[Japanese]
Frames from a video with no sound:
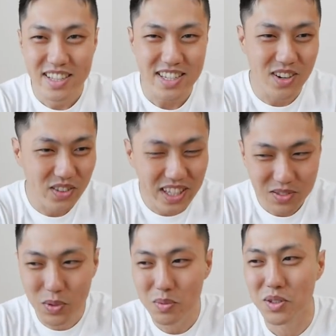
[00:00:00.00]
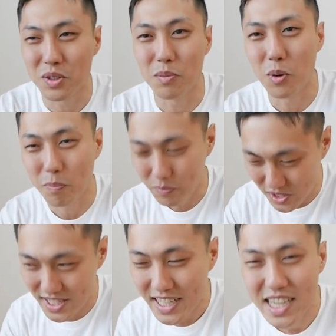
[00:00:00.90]
いろんな部分をもう
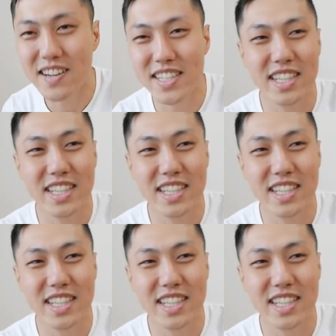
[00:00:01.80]
繋ぎ合わ